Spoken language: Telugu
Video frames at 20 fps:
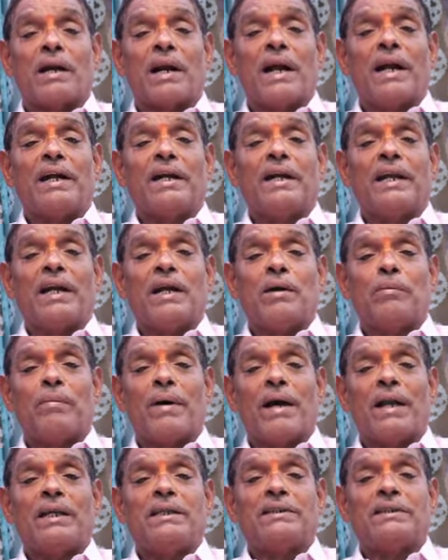రెడ్డి
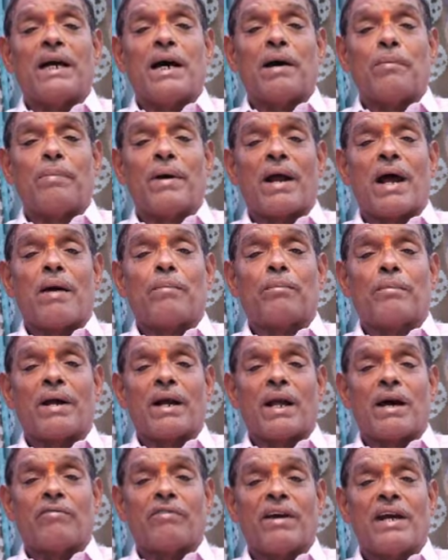బలిజ
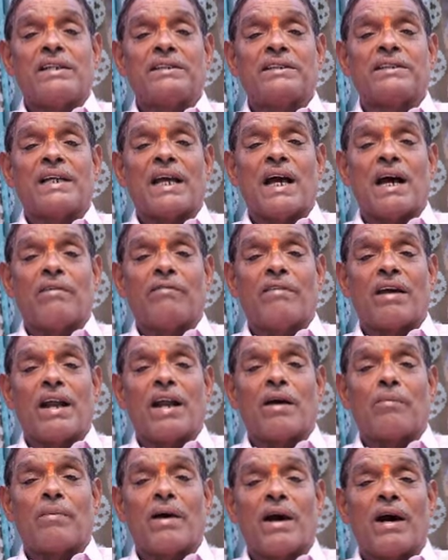బ్రాహ్మణ వైశ్య
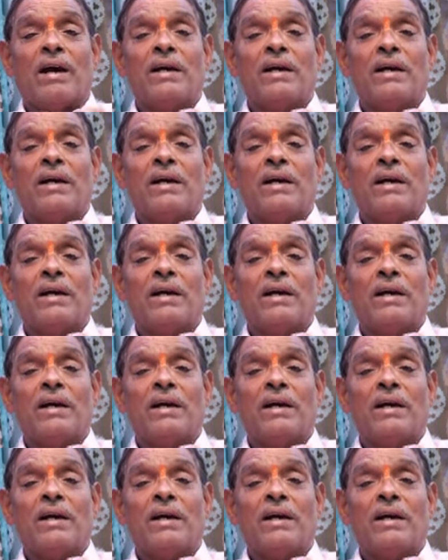వెలమ